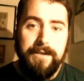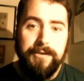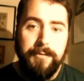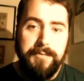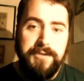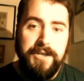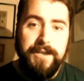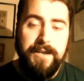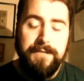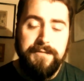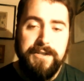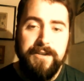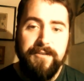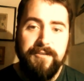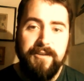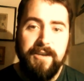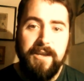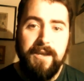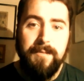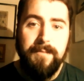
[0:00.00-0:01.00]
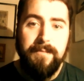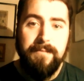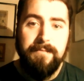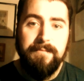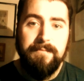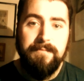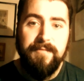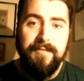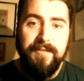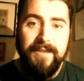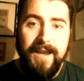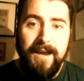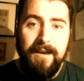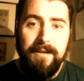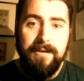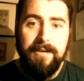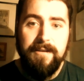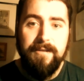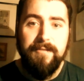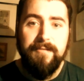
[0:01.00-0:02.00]
No przede wszystkim
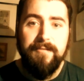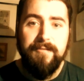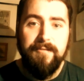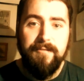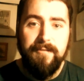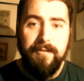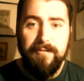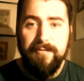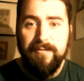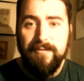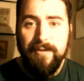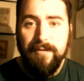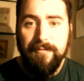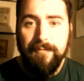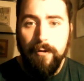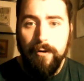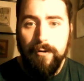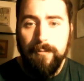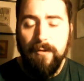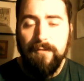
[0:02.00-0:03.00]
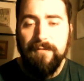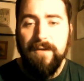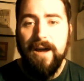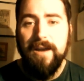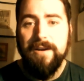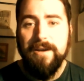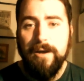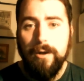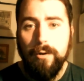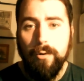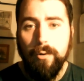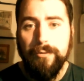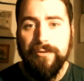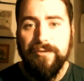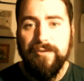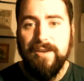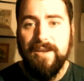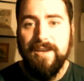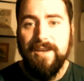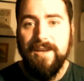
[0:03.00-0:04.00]
znany z zdeformowanych
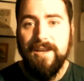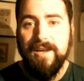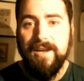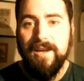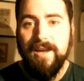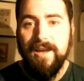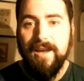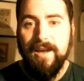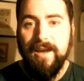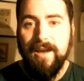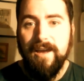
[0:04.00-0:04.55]
ludzkich